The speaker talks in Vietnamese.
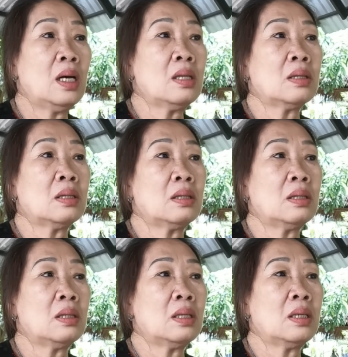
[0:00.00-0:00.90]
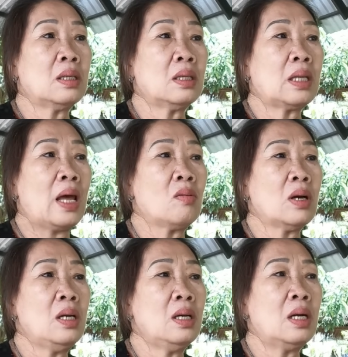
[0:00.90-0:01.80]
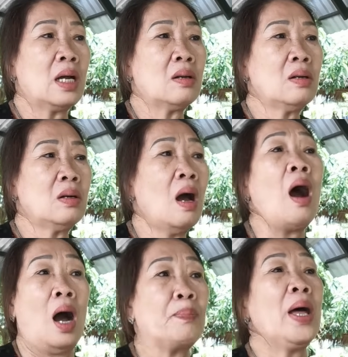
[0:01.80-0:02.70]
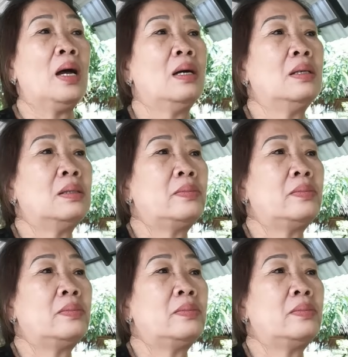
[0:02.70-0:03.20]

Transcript: cái theo cái như là nó nó hợp đó yeah.